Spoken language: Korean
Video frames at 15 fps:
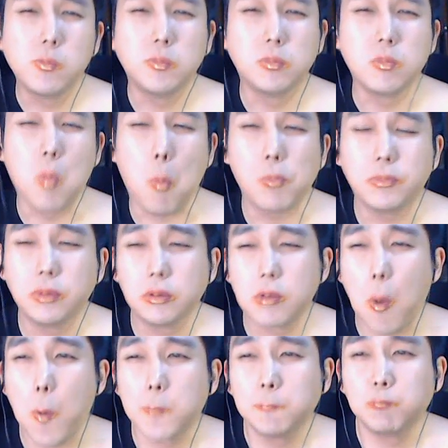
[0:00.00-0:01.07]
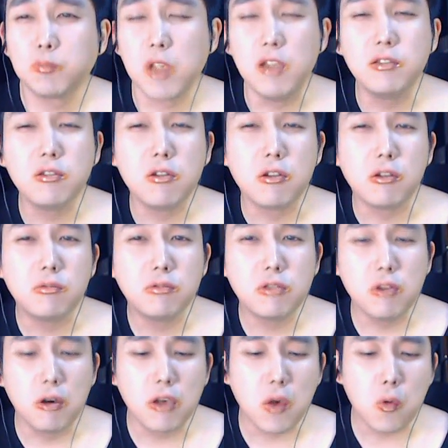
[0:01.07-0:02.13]
음. 개인적으로
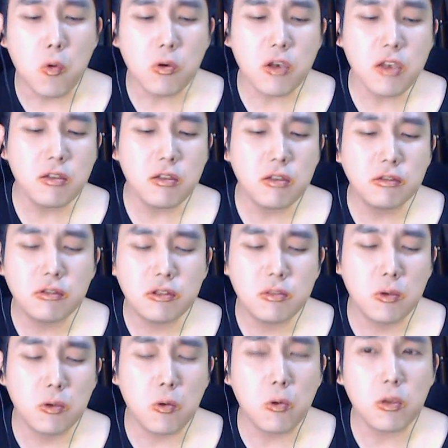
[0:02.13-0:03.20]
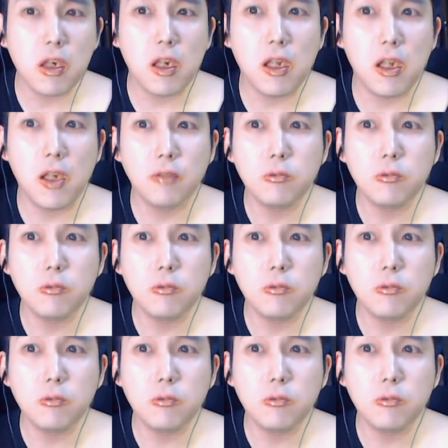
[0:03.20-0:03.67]
여러분들 여기에 꽃게 들었으면 꽃게